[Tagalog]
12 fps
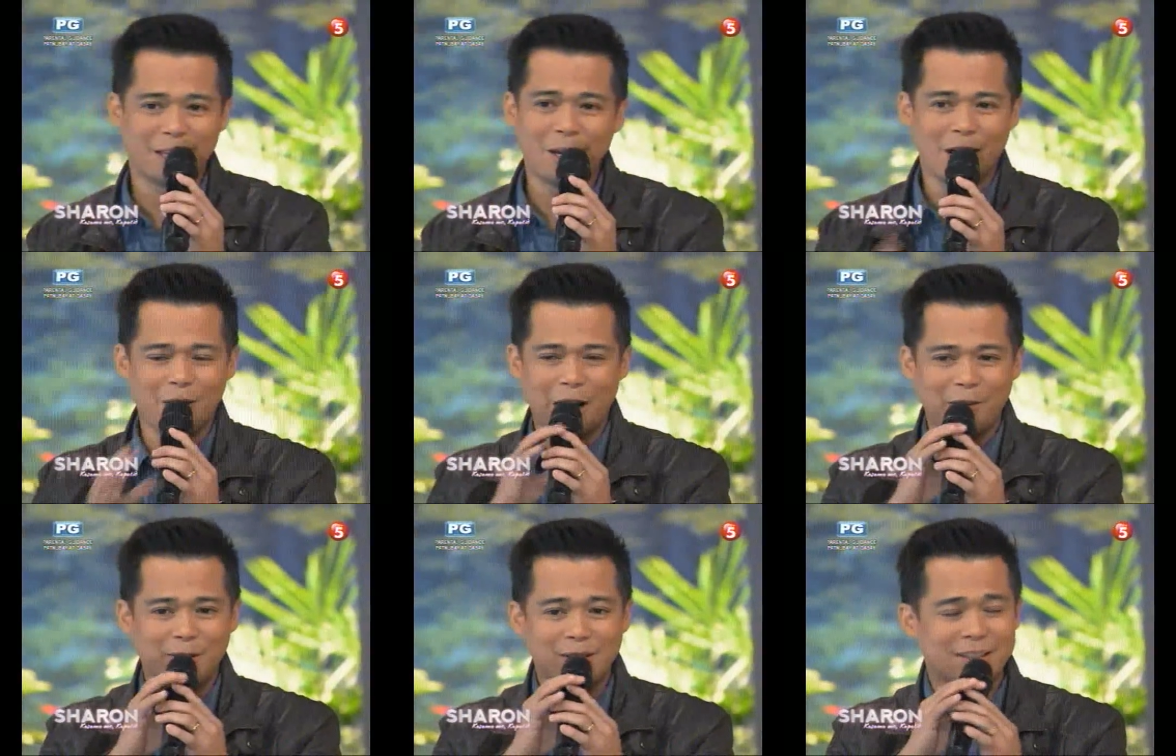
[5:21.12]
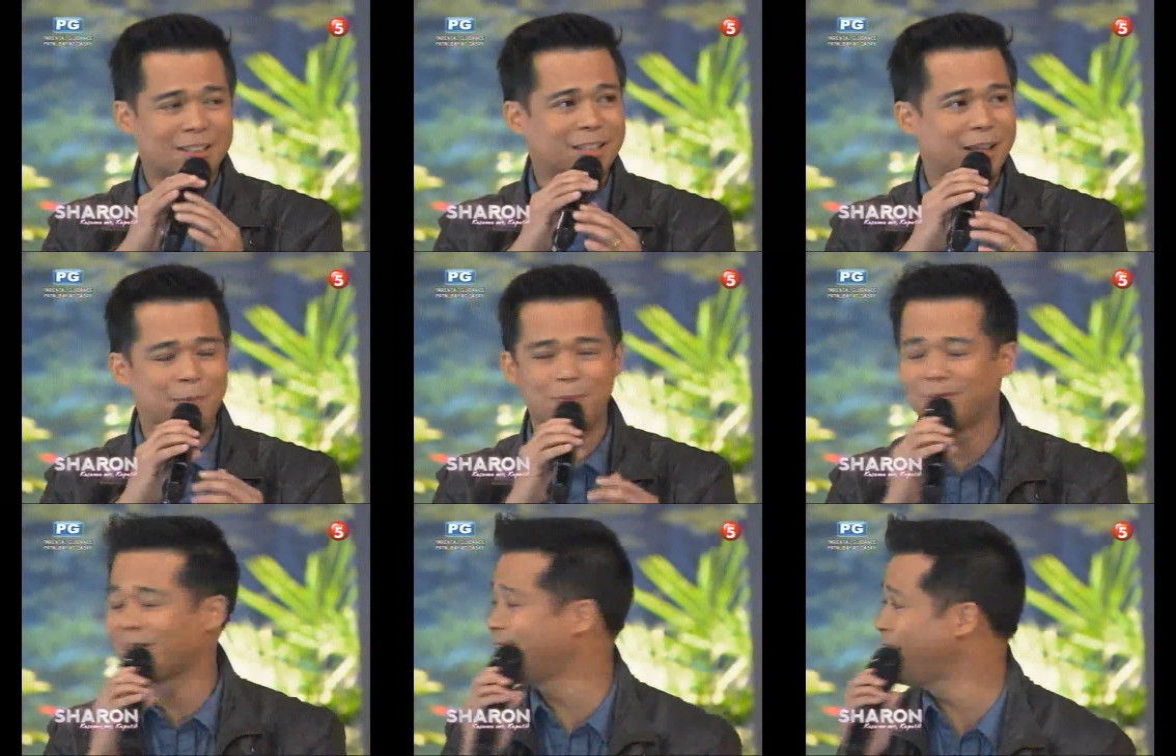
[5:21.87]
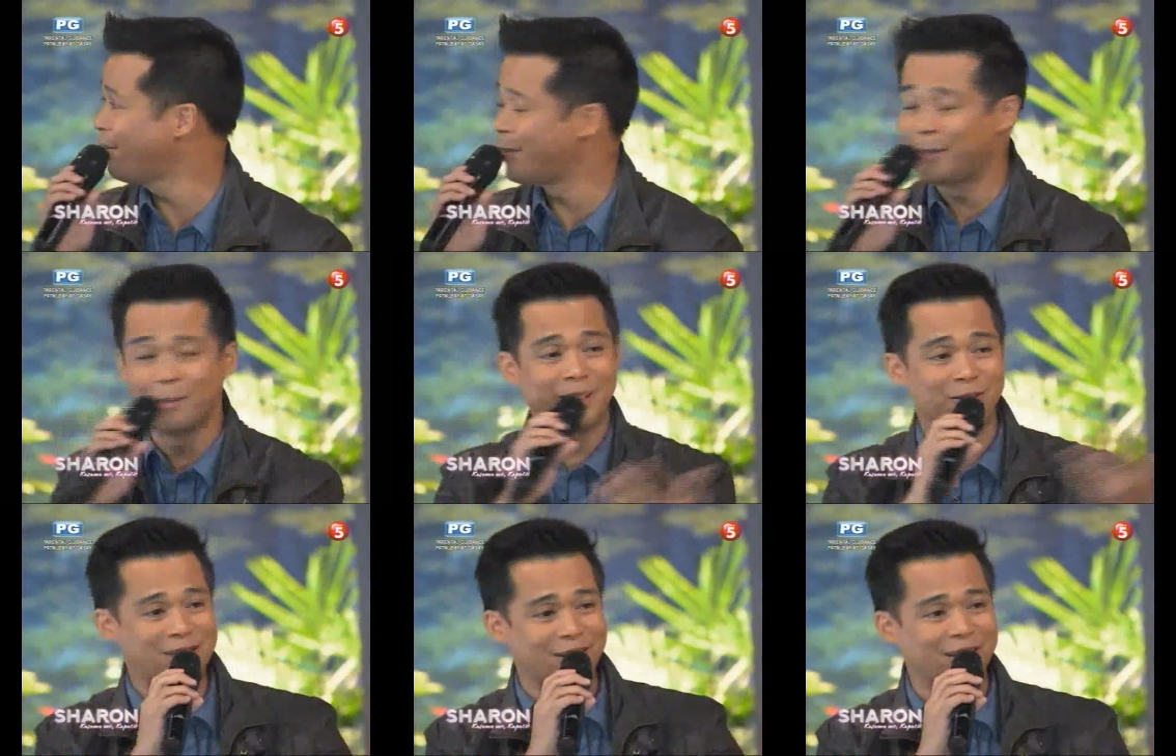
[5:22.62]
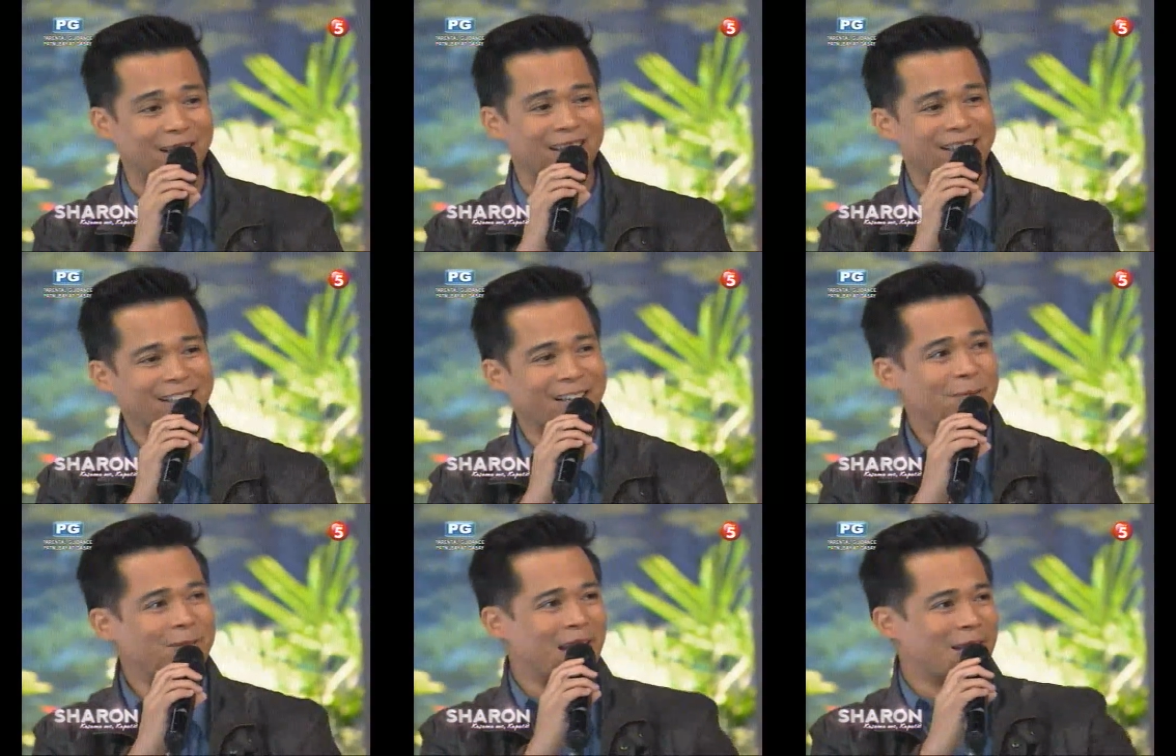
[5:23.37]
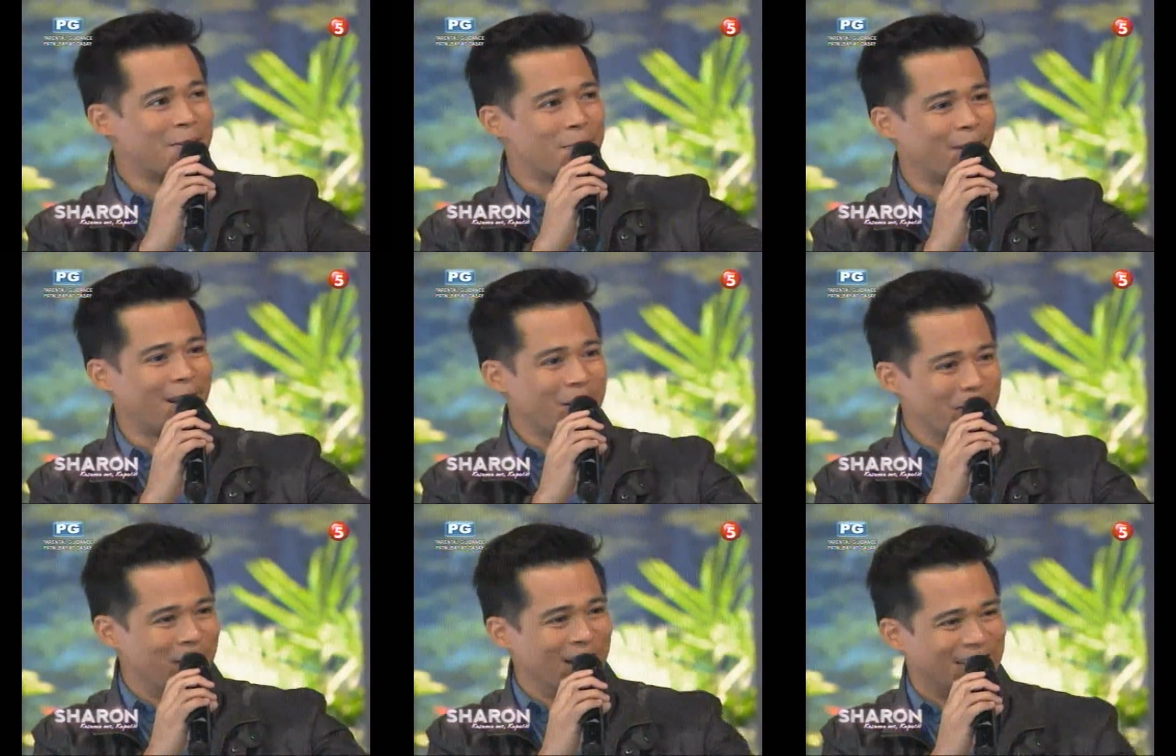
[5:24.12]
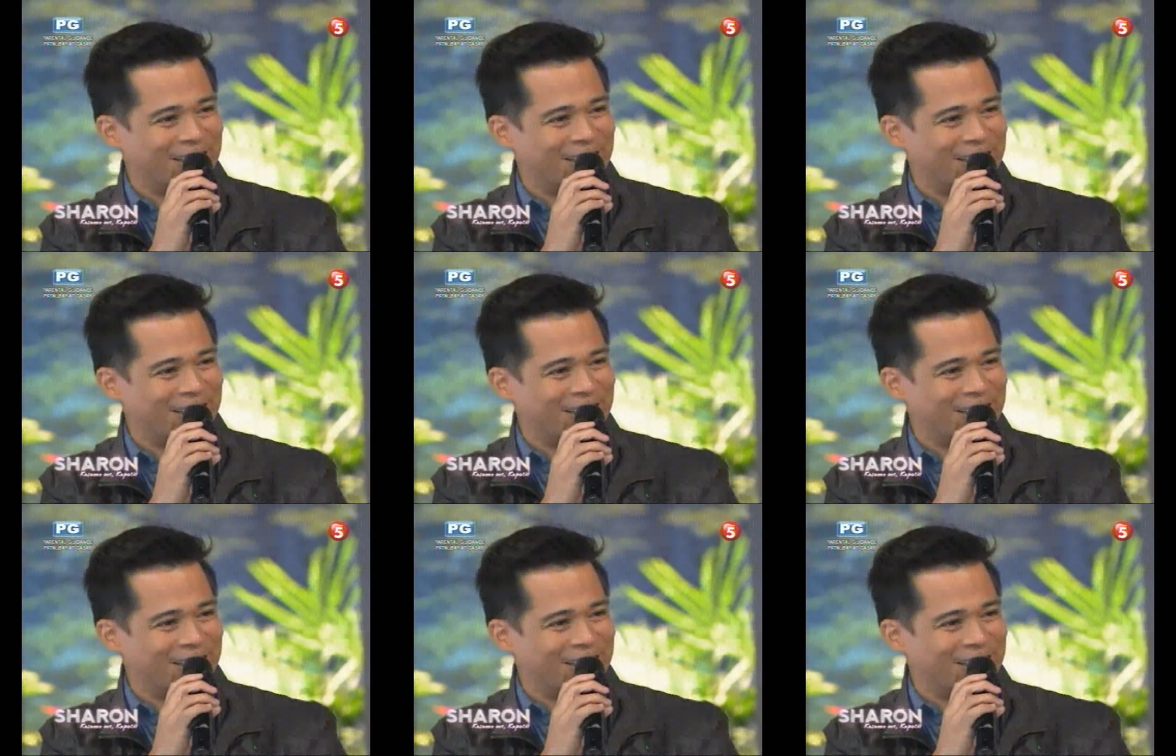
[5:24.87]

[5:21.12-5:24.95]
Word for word: But, you know, I visited him. I never knew he was gonna... Um, nandun pala yung